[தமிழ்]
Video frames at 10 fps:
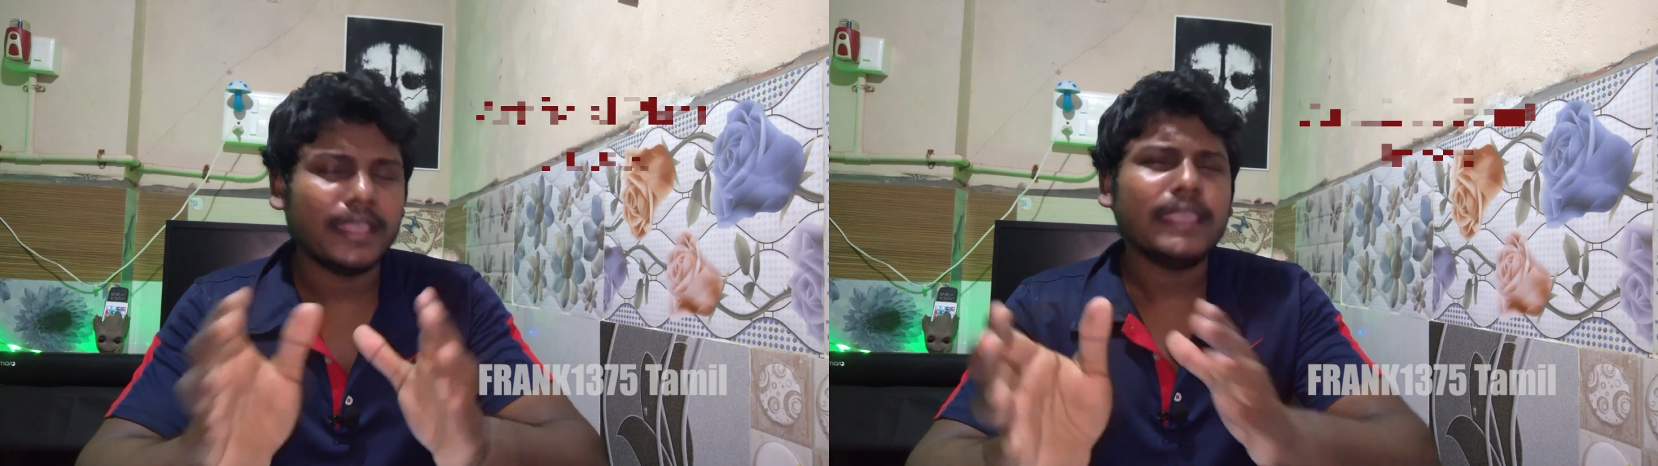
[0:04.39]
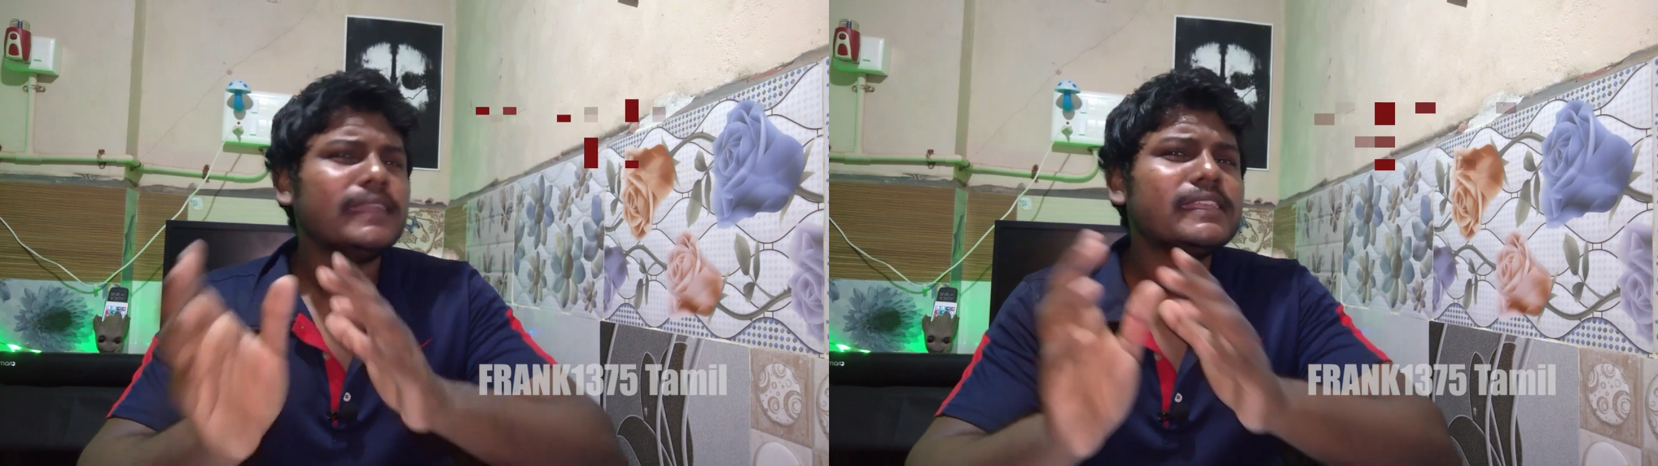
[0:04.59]

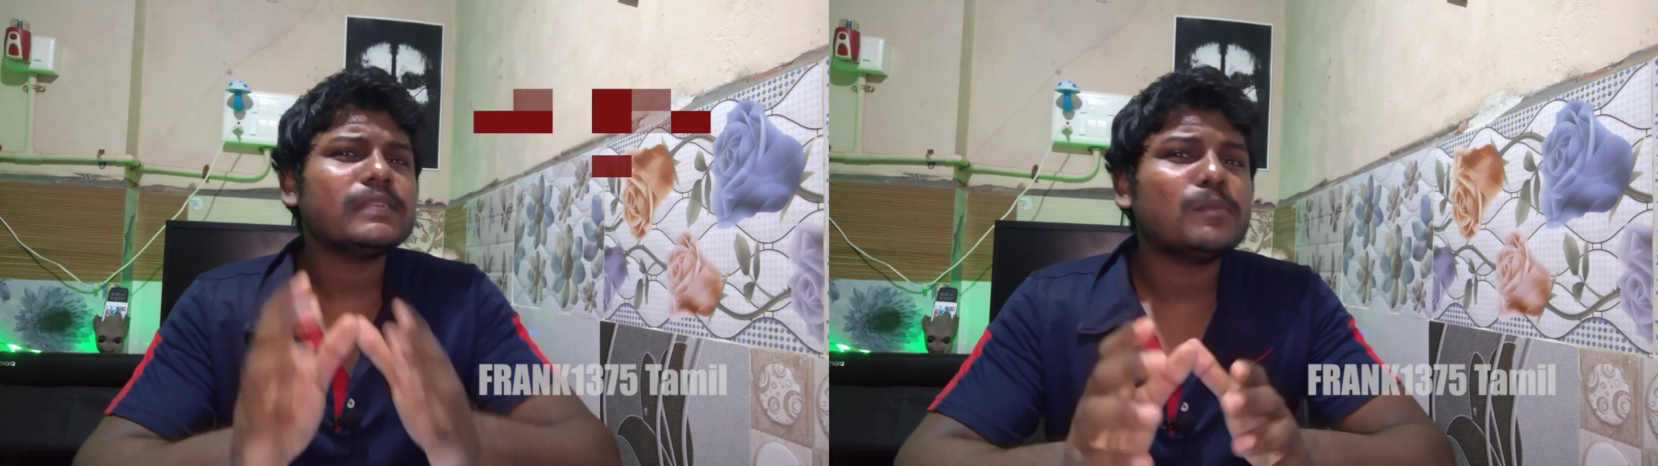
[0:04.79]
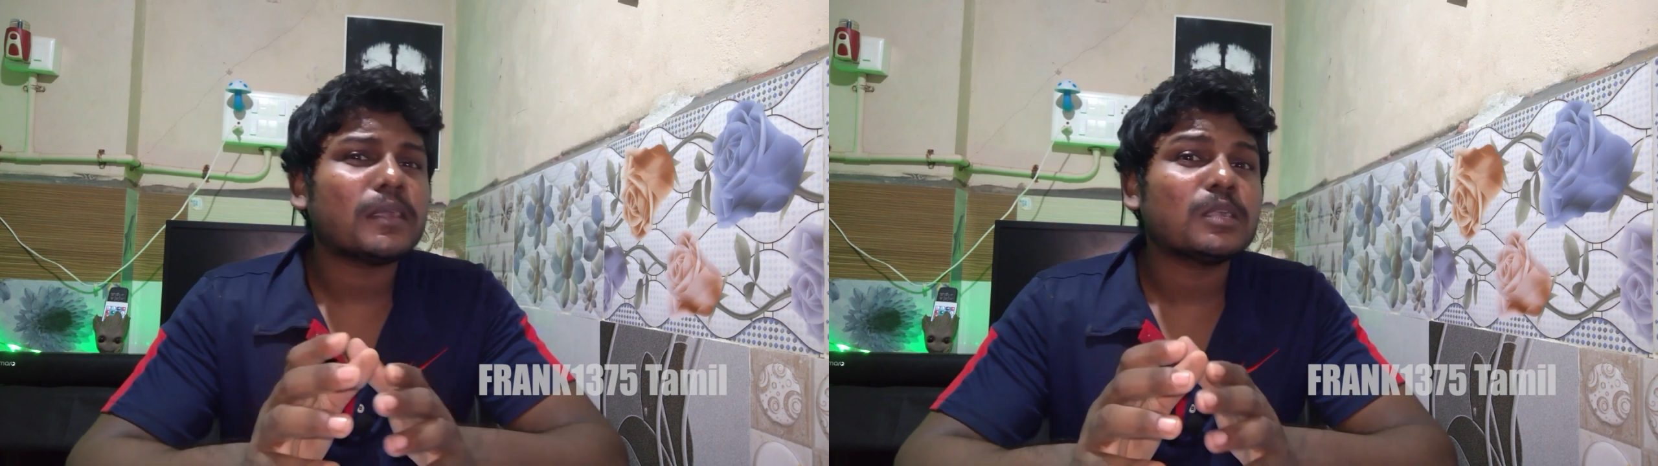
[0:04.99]
இன்னைக்கு நம்ம
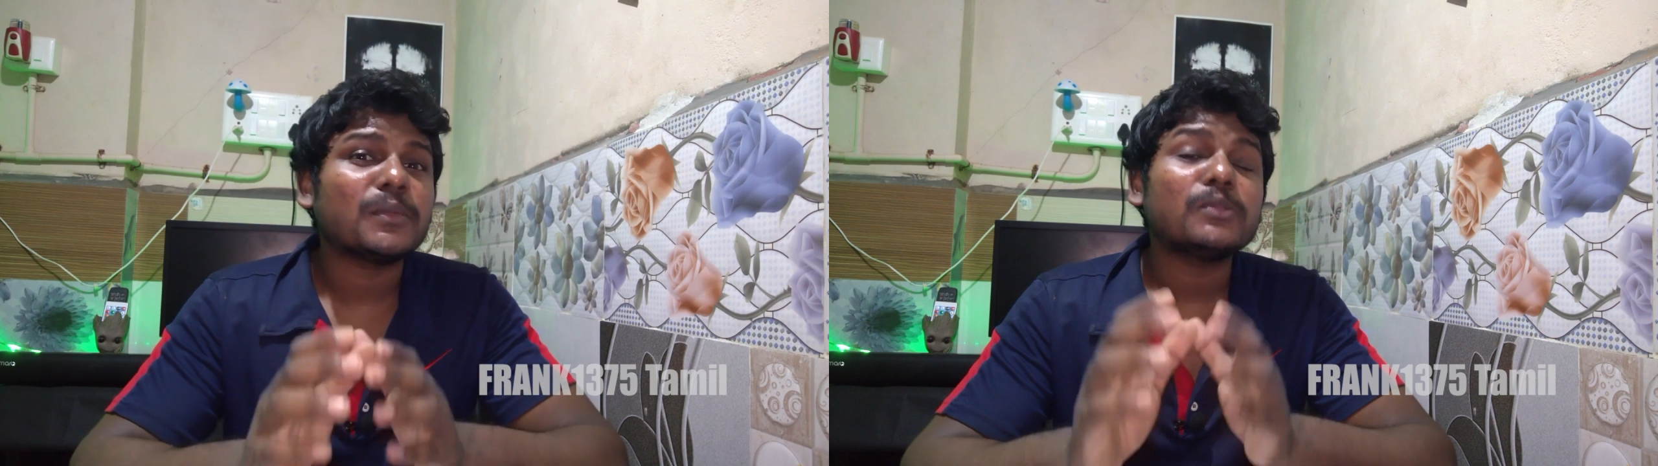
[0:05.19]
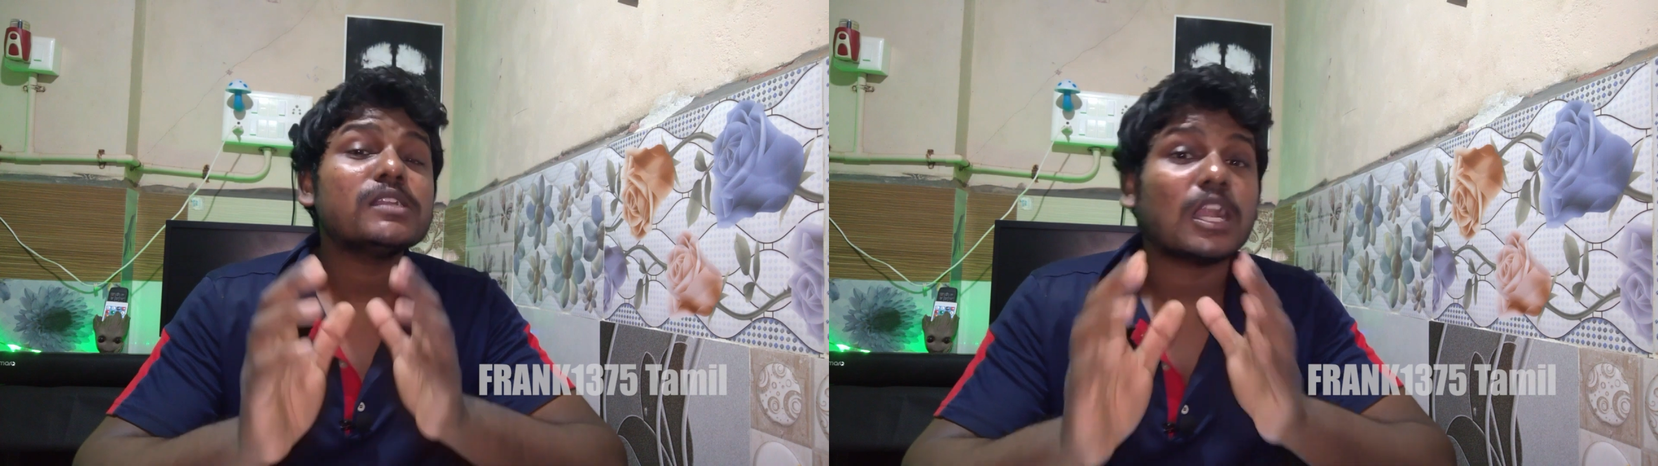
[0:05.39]
பார்க்க போகிற
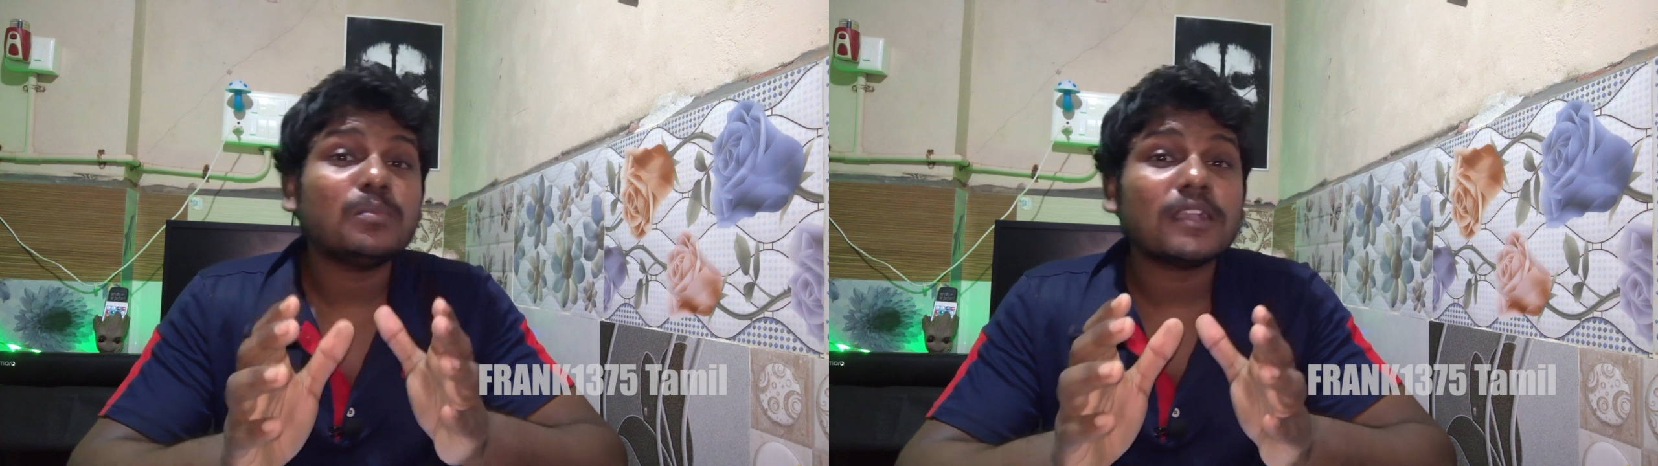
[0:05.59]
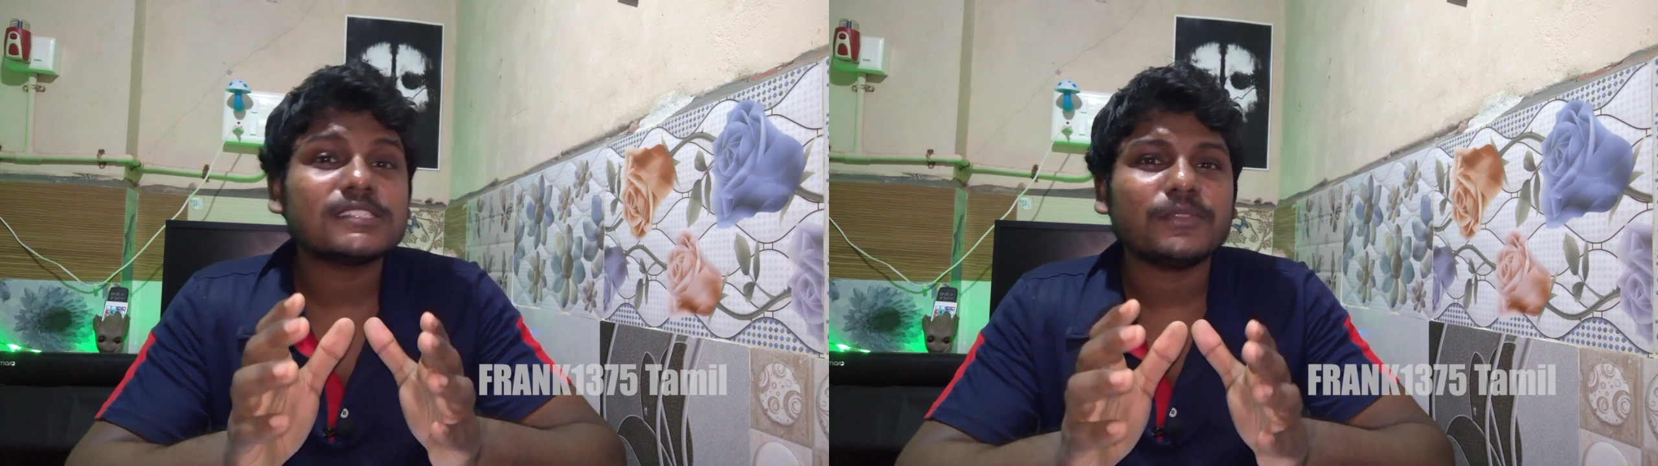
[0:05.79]
ஒரு
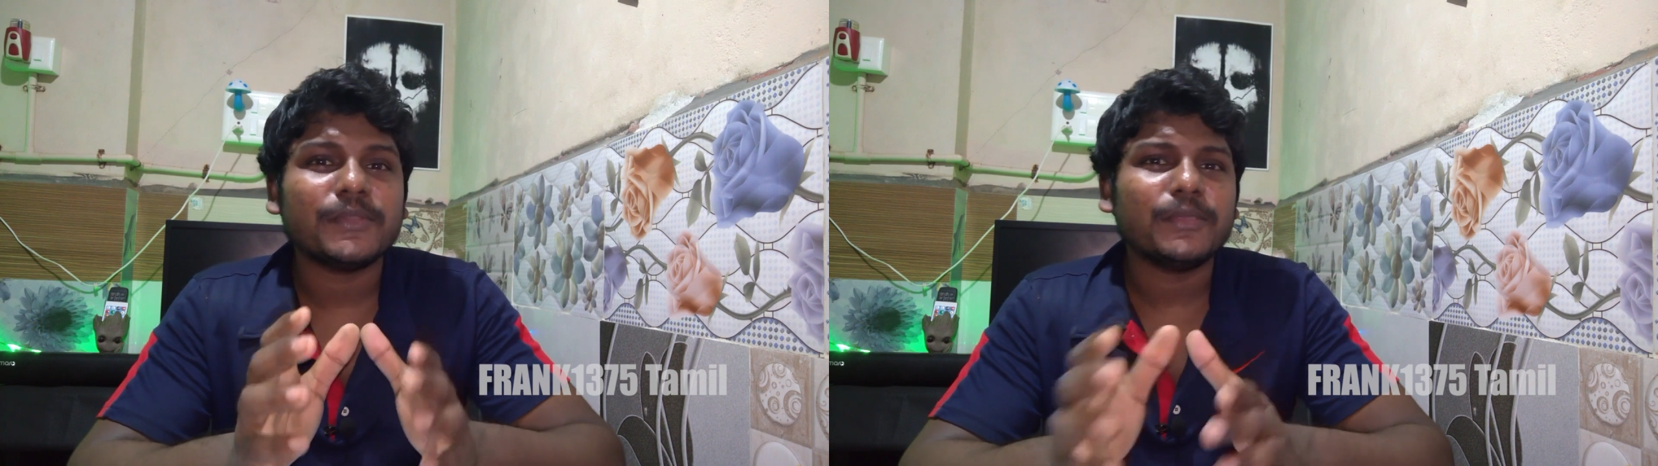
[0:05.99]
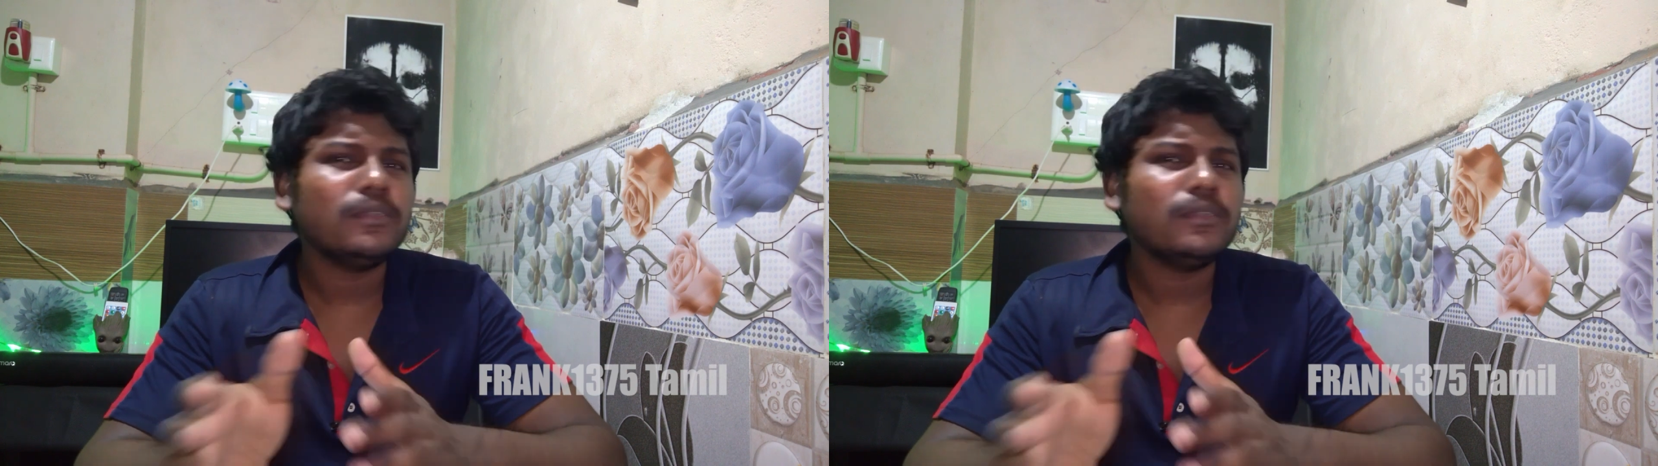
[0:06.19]
அன்பாக்சிங் வீடியோ